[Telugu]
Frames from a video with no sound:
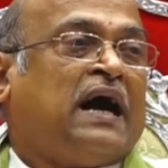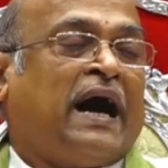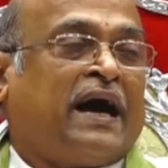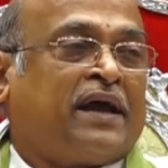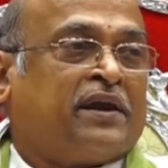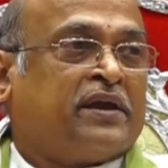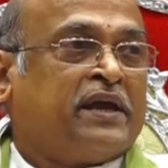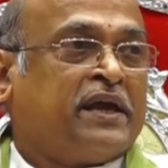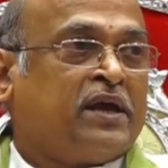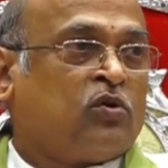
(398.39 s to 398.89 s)
ఆ
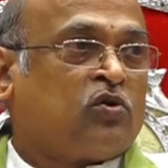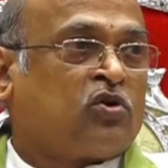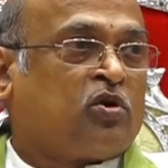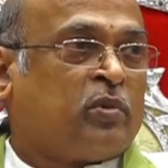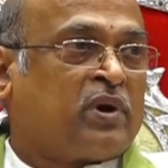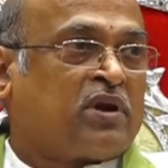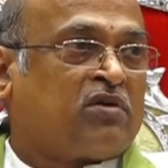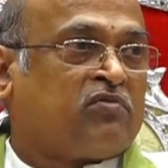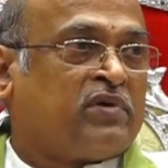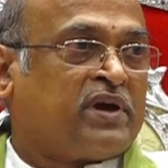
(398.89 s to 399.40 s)
నేనుకు
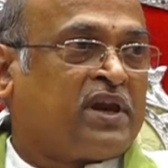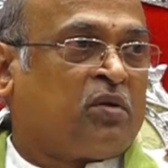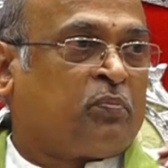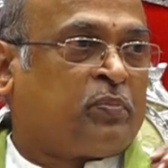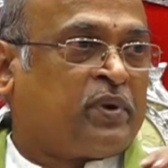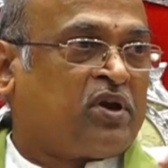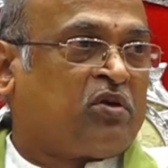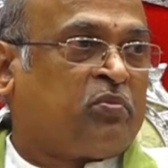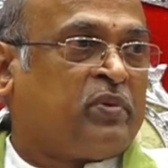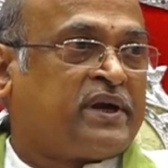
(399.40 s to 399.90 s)
మనం వేరే
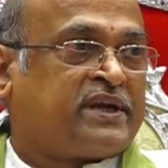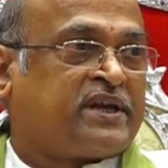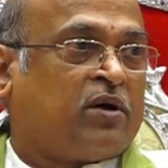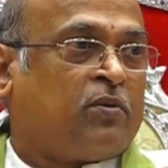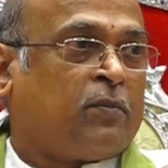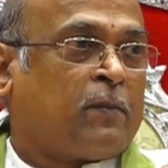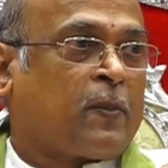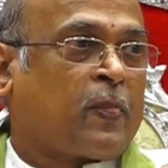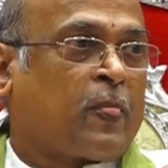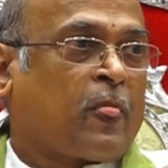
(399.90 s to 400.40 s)
పేరు పెట్టాం